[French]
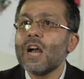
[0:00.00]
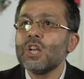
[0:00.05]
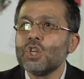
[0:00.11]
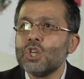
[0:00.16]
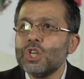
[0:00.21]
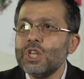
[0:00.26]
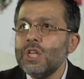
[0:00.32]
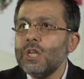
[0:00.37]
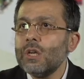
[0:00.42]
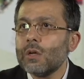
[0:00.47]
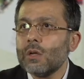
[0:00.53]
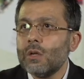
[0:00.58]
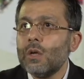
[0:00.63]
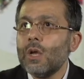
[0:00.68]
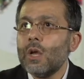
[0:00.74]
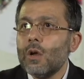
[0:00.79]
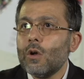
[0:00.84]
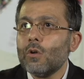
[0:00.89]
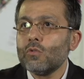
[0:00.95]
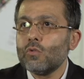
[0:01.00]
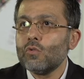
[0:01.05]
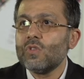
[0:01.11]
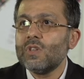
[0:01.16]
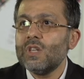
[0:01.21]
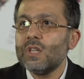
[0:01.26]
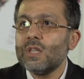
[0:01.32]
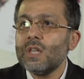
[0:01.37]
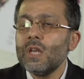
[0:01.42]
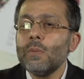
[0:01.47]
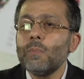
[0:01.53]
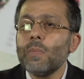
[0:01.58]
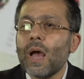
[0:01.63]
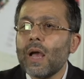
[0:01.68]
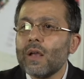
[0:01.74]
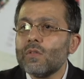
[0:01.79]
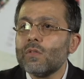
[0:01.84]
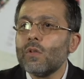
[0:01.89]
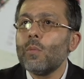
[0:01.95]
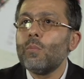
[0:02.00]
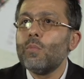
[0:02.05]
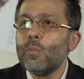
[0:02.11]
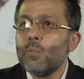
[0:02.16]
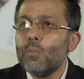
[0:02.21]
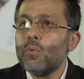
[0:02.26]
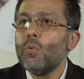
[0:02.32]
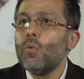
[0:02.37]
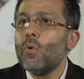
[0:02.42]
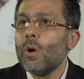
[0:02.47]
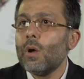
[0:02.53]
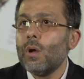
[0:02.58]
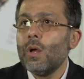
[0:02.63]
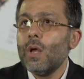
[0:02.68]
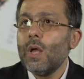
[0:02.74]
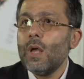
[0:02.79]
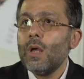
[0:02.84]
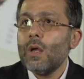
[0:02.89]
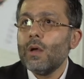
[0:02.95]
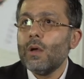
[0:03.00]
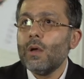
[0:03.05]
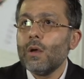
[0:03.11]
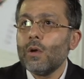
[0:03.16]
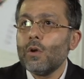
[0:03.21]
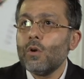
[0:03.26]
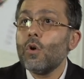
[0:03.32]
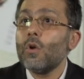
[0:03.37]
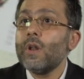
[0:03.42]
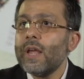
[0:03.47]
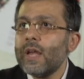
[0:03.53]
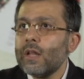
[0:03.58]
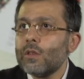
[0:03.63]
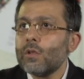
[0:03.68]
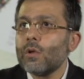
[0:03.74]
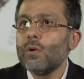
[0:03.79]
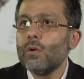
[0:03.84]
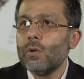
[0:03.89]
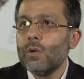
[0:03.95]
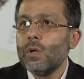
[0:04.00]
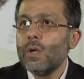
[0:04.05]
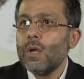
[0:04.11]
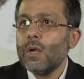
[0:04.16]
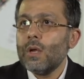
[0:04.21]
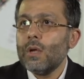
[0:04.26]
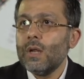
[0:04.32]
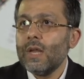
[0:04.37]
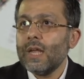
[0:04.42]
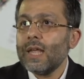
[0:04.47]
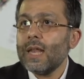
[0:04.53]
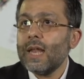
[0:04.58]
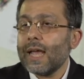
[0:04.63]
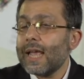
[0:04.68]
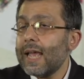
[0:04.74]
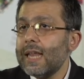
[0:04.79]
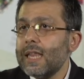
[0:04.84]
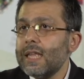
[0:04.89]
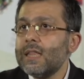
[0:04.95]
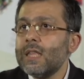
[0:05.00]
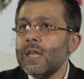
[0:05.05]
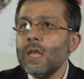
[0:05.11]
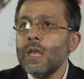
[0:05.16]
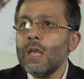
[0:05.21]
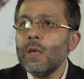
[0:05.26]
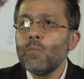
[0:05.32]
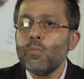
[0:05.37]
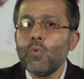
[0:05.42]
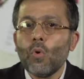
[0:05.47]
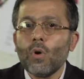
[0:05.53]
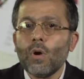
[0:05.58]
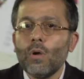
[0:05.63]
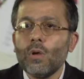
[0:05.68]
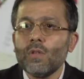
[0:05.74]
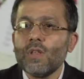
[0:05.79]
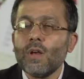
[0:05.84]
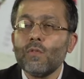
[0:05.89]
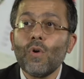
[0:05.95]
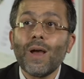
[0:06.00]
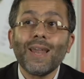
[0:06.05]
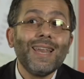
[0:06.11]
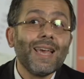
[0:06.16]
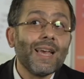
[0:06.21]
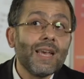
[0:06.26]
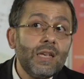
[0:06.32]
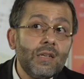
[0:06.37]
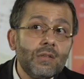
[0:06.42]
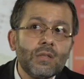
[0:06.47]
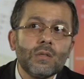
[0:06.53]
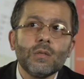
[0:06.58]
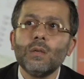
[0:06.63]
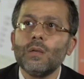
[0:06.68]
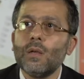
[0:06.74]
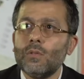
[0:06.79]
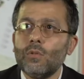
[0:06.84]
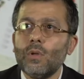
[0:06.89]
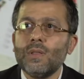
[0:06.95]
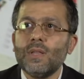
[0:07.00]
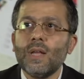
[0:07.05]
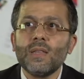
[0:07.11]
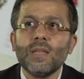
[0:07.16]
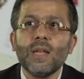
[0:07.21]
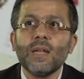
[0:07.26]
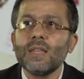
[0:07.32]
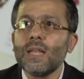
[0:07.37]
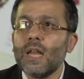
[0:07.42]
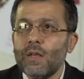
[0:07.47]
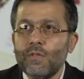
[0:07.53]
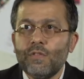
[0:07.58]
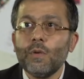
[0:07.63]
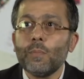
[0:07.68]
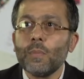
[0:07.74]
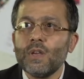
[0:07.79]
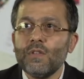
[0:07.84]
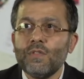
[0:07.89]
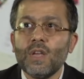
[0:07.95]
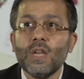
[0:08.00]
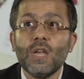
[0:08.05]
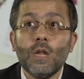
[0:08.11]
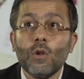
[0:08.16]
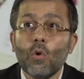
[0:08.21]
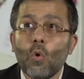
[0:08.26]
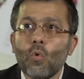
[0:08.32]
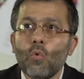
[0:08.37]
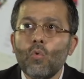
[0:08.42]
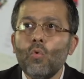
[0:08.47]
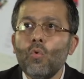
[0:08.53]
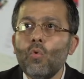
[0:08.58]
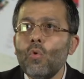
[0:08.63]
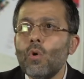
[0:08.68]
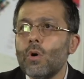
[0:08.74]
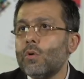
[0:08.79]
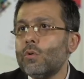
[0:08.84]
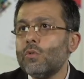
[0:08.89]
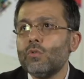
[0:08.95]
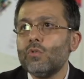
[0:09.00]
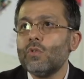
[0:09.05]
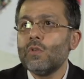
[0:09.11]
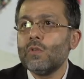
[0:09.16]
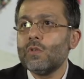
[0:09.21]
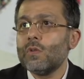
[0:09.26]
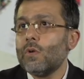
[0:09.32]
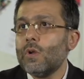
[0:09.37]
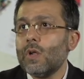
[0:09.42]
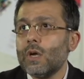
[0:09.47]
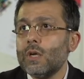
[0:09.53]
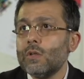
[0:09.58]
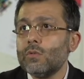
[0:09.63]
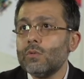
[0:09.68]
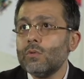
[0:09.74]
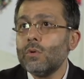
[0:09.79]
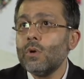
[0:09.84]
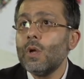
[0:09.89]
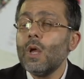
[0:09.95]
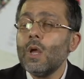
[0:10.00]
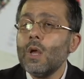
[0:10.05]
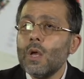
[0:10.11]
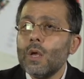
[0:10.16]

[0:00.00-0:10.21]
agir en société, par exemple pour connaître la qualité, pour savoir les risques d'atteinte à la vie privée qu'il encourt en utilisant les réseaux